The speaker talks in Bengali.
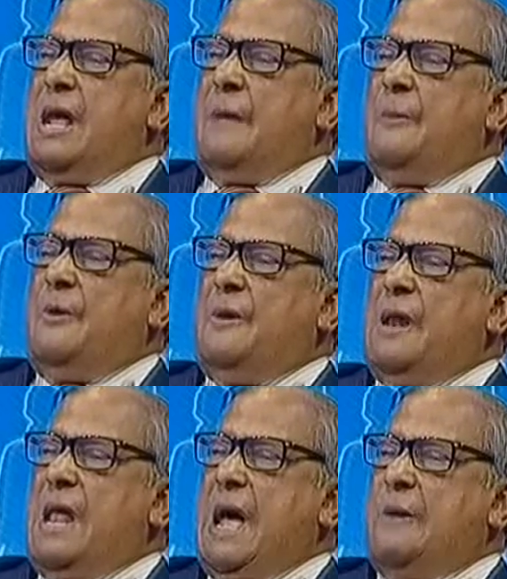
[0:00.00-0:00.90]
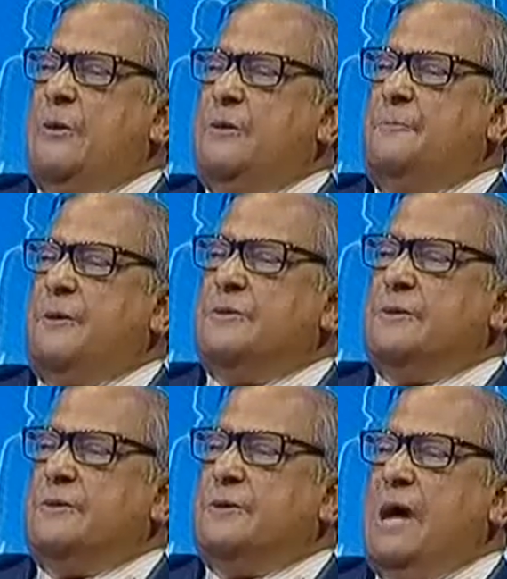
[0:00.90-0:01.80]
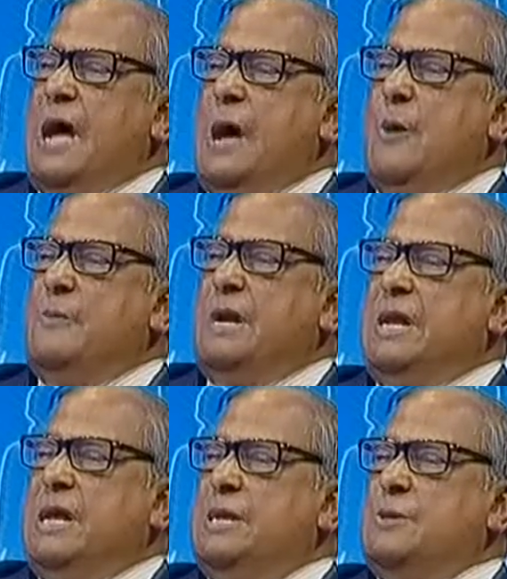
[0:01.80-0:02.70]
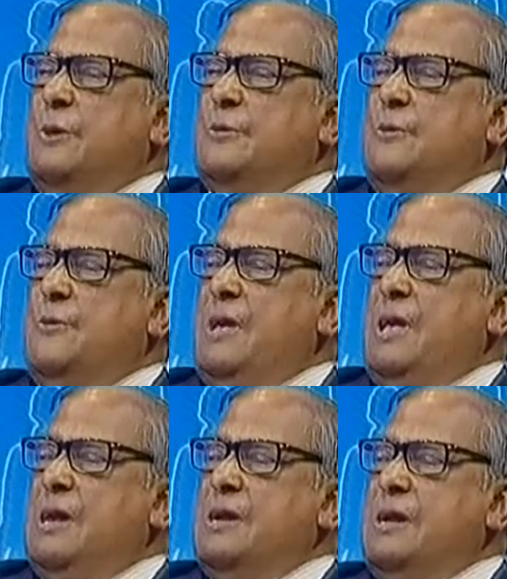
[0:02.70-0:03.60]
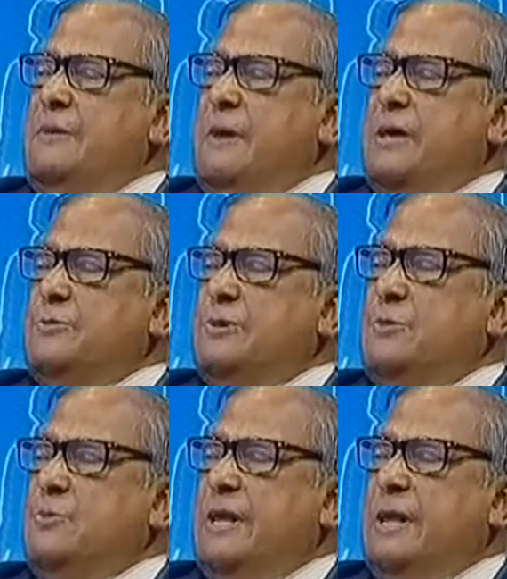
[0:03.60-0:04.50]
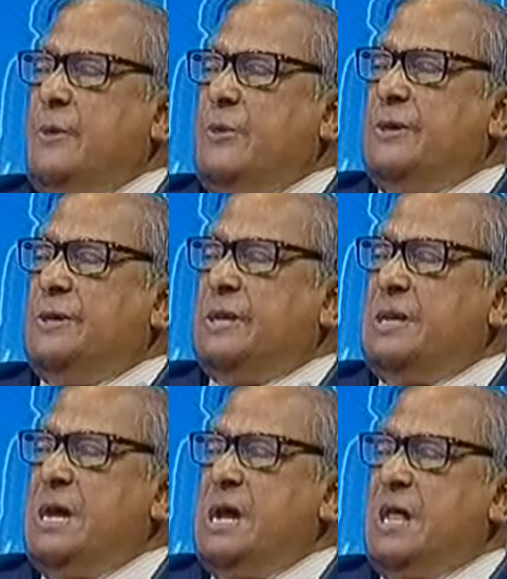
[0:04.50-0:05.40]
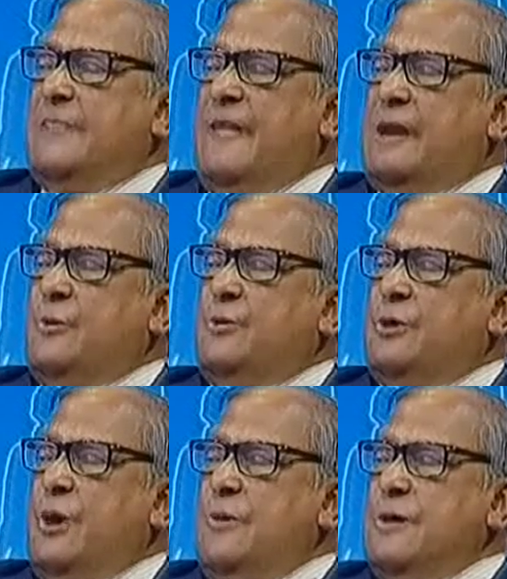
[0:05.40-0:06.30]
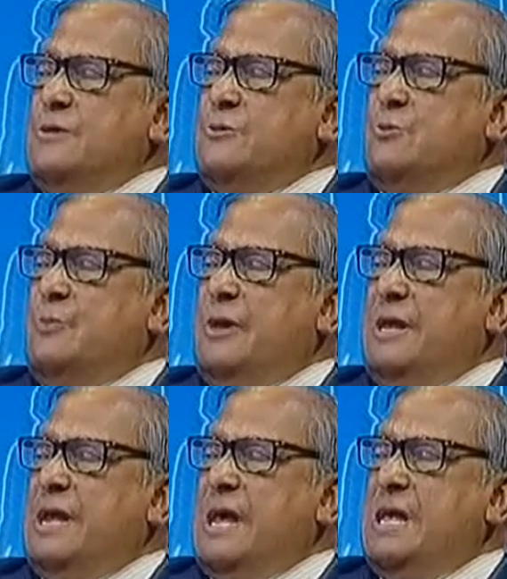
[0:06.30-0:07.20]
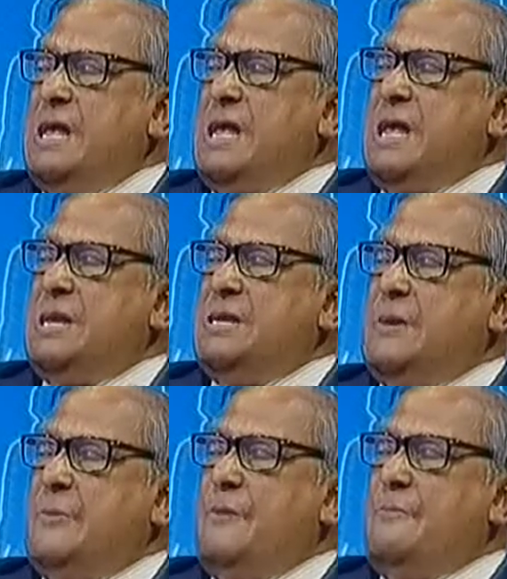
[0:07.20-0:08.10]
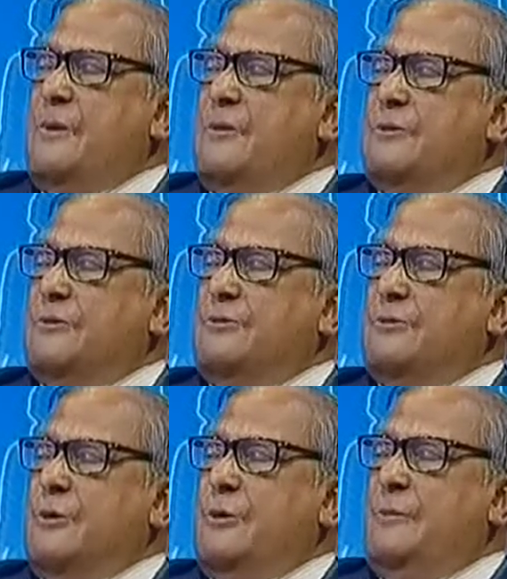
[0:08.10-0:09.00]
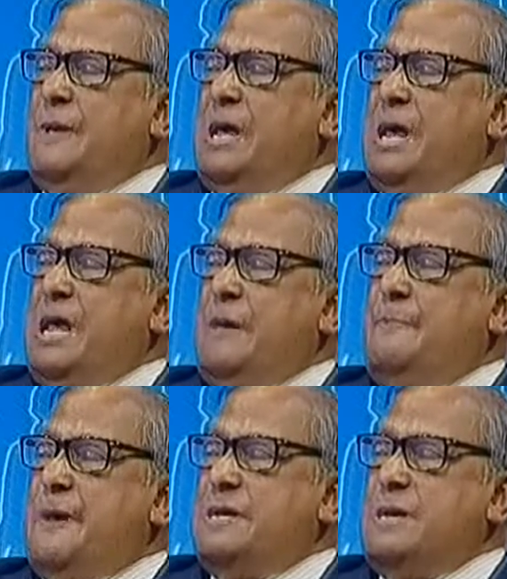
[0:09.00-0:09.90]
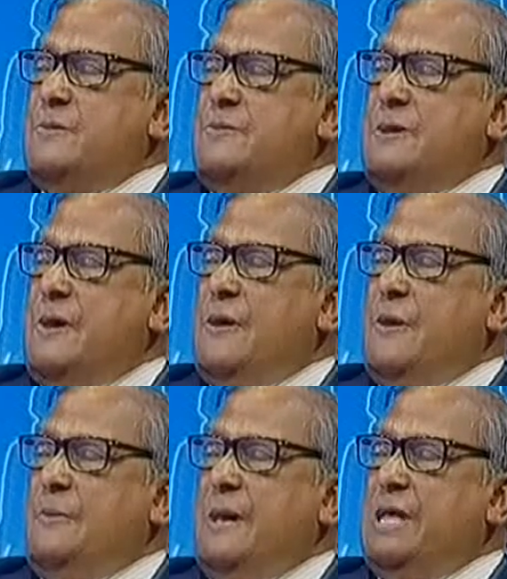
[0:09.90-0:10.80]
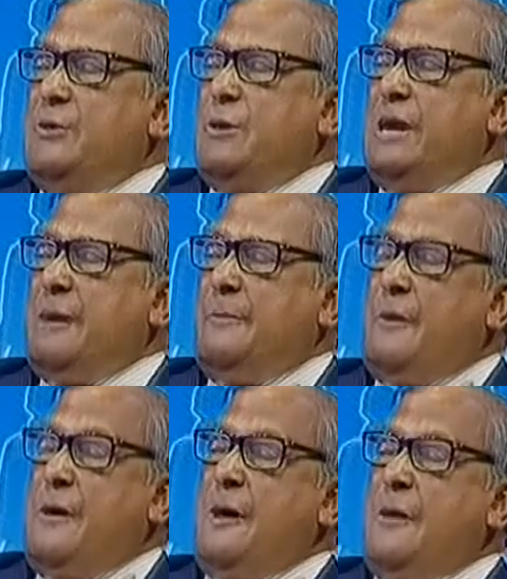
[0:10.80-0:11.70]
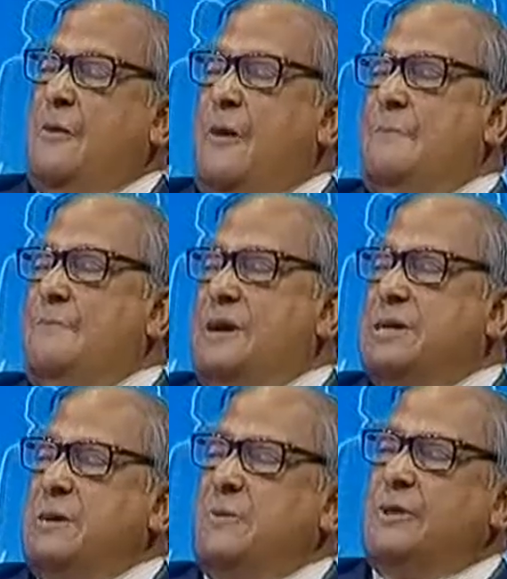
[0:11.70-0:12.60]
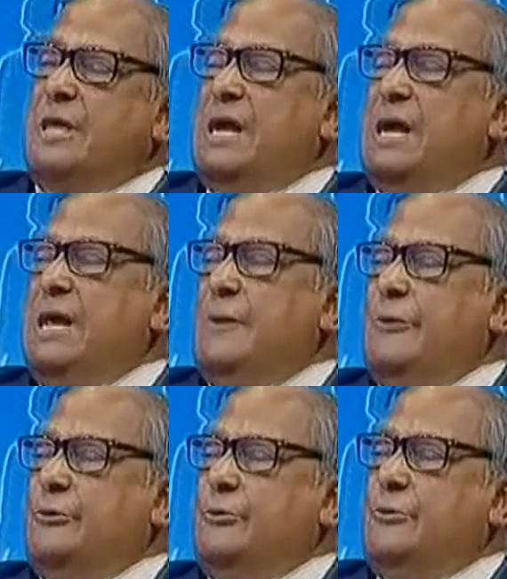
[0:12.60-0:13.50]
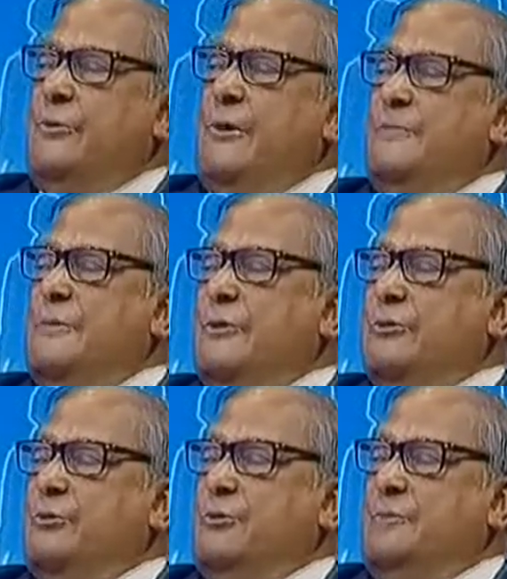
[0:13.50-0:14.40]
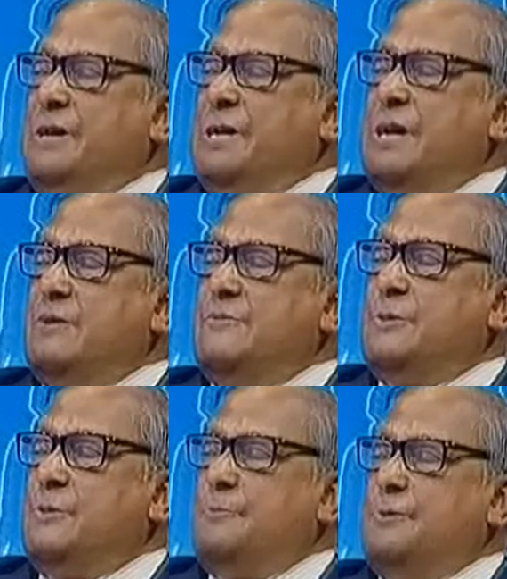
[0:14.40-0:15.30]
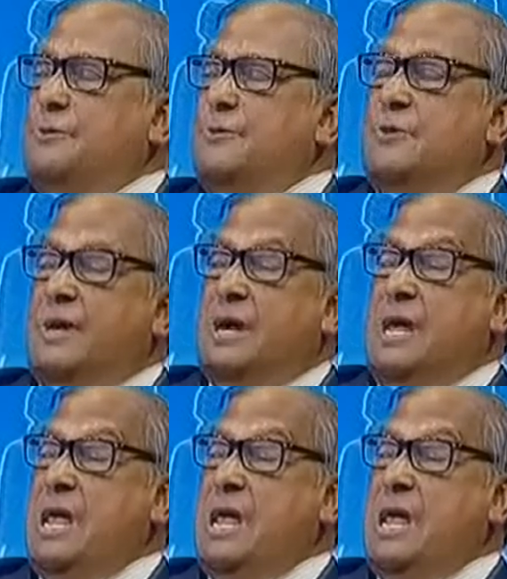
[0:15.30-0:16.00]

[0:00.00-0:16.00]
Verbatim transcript: এবং এখন পর্যন্ত আওয়ামী লীগ যত নির্বাচনী ওয়াদা করেছে তার কোথাও কিন্তু বলে নাই যে কম গণতন্ত্র হবে বেশি উন্নয়ন হবে এই ধরনের এবং কম বেশি করতে গেলে কতটুক কম কতটুক বেশি এই সমস্ত প্রশ্ন ওঠে